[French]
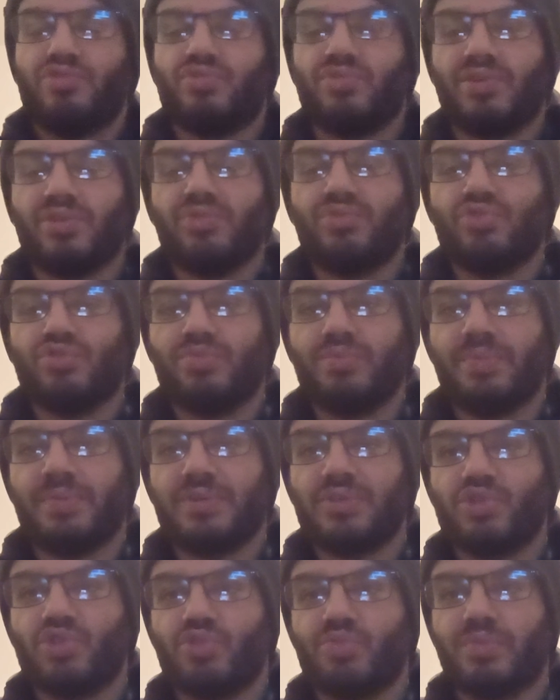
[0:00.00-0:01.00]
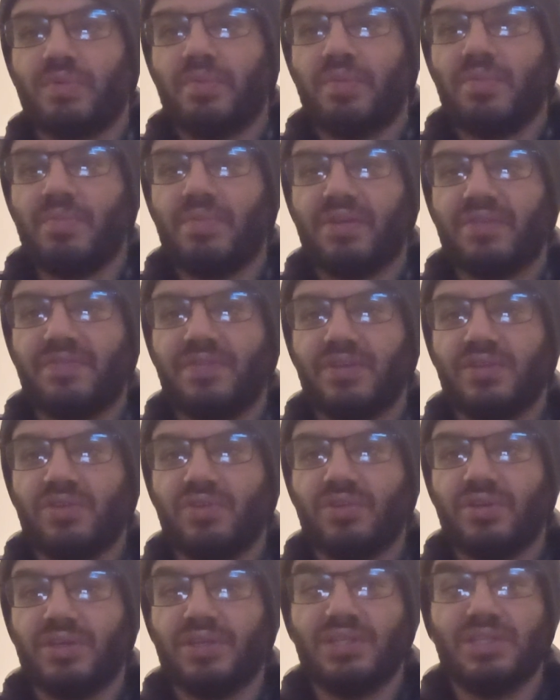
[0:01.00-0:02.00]
Bonjour à tous, je me présente, je m'appelle
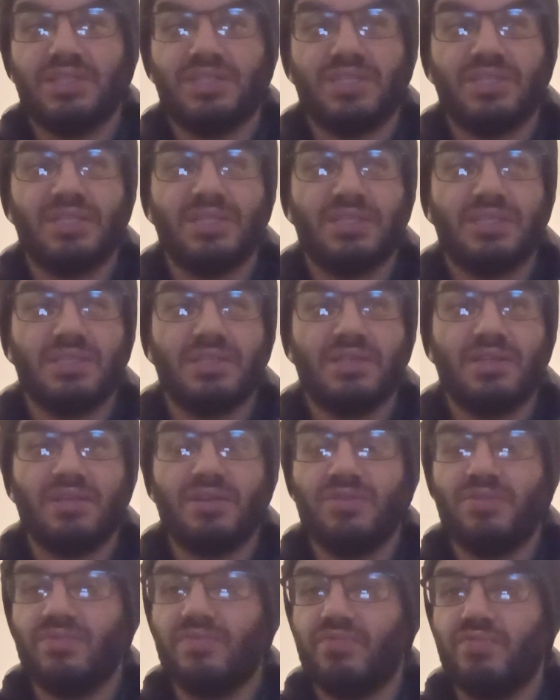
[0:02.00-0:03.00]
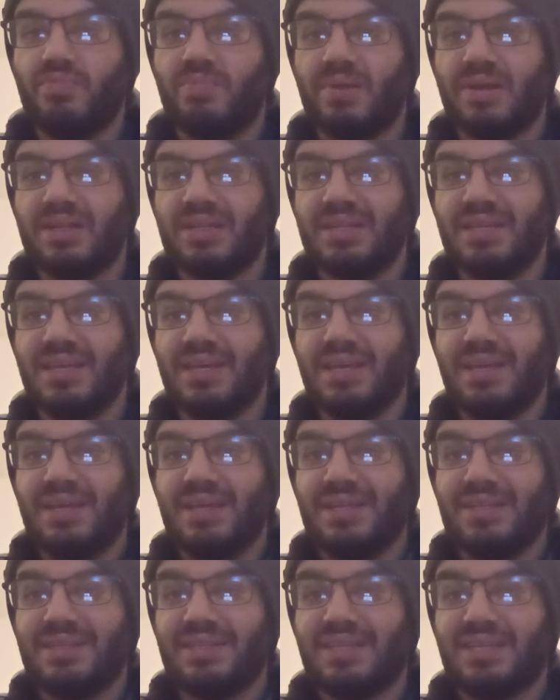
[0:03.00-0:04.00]
Blackfire et j'ai décidé de vous parler
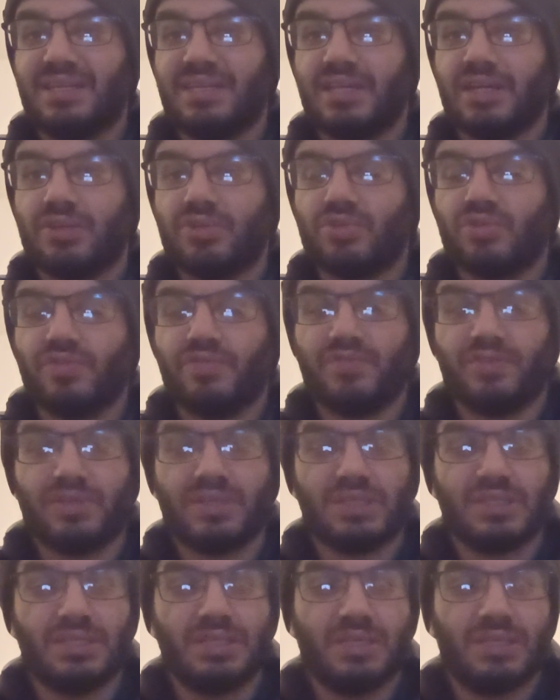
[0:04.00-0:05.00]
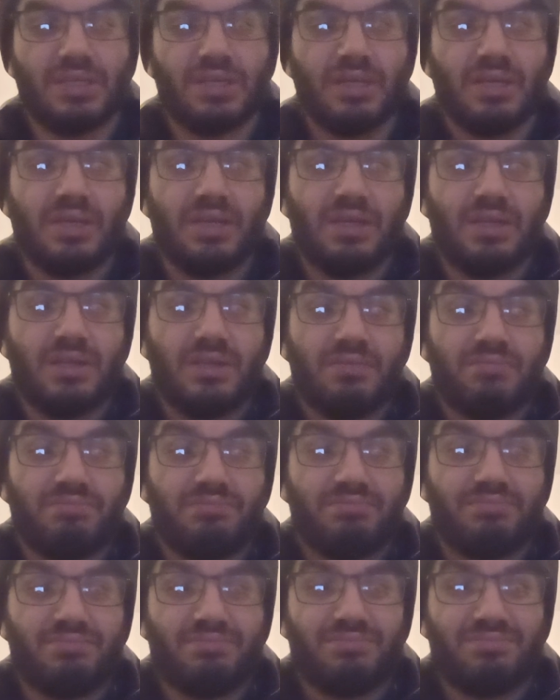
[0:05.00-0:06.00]
des 4 fantastiques.
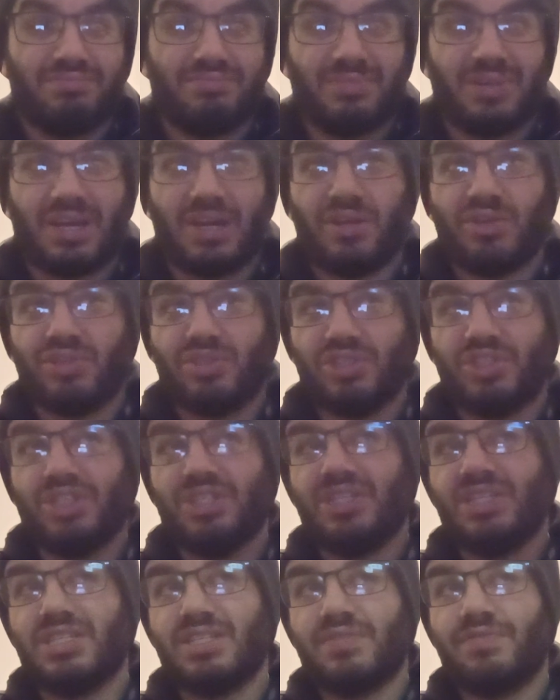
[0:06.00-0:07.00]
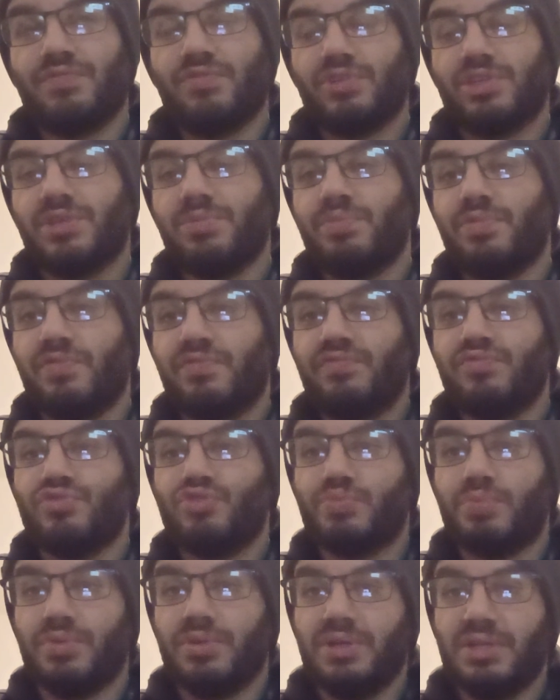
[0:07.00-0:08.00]
Alors, j'ai des infos qui peuvent vous
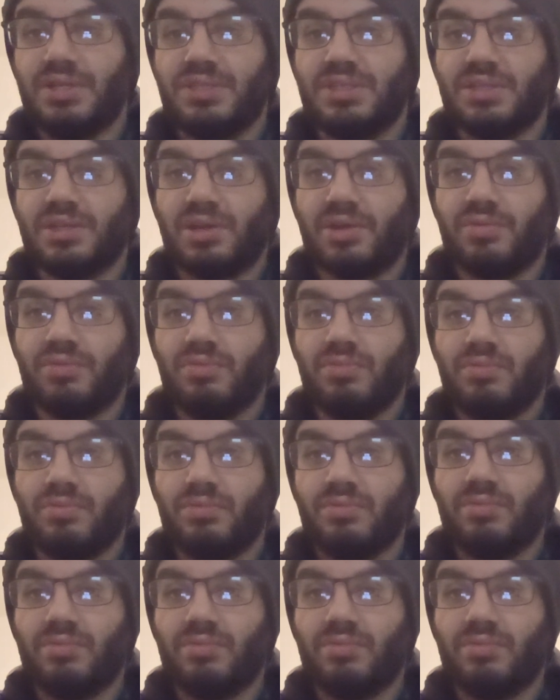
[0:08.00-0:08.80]
spoiler le scénario.